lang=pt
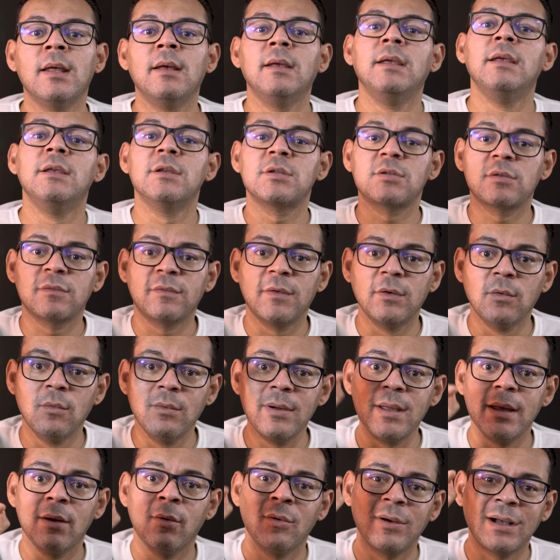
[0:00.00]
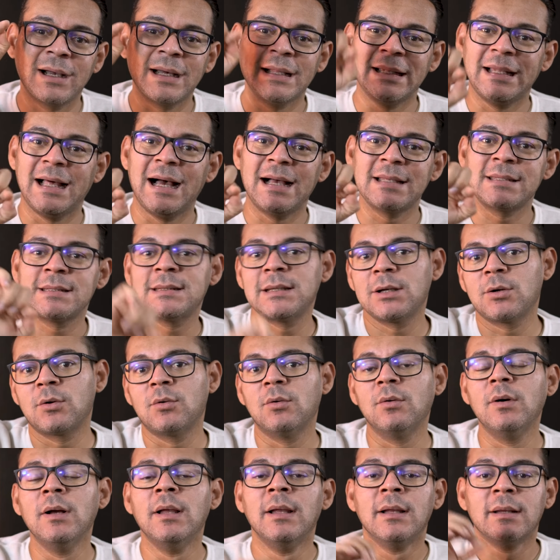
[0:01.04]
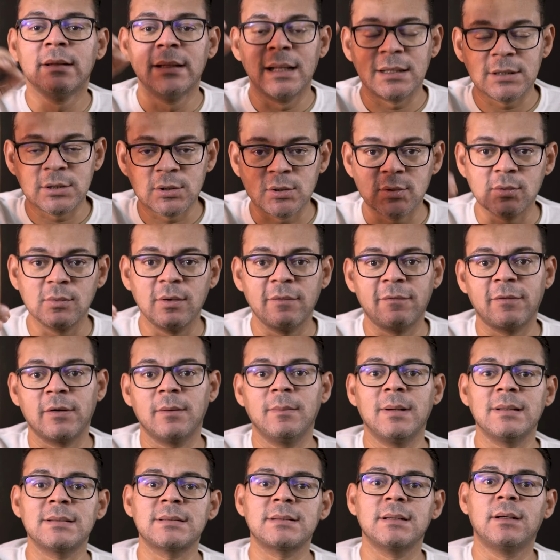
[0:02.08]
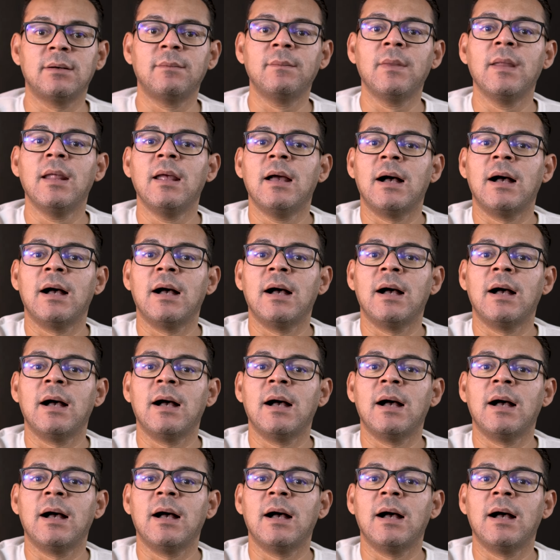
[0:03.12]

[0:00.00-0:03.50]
E isso foi um erro clássico da sua formação.